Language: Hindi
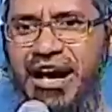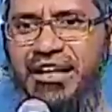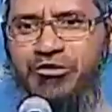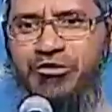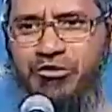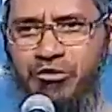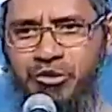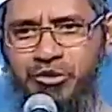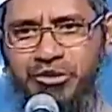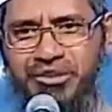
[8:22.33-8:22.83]

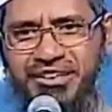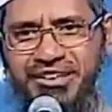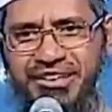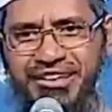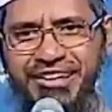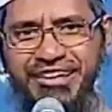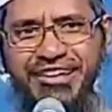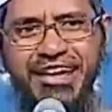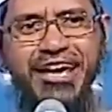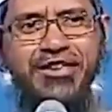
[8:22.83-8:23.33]
खातून
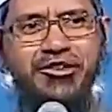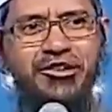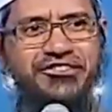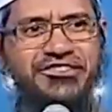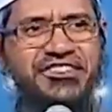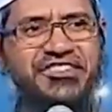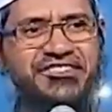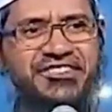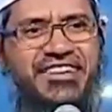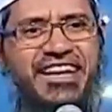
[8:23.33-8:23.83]
ये
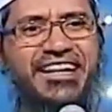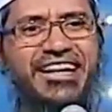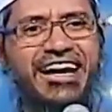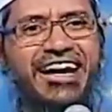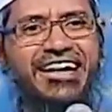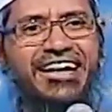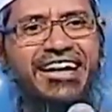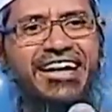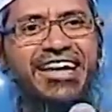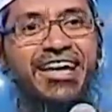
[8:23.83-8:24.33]
जो सिस्टर
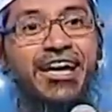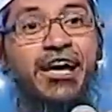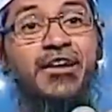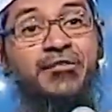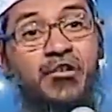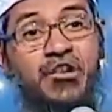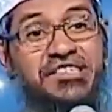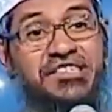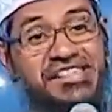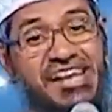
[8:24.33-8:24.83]
कर रही
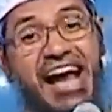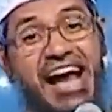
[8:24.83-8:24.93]
वो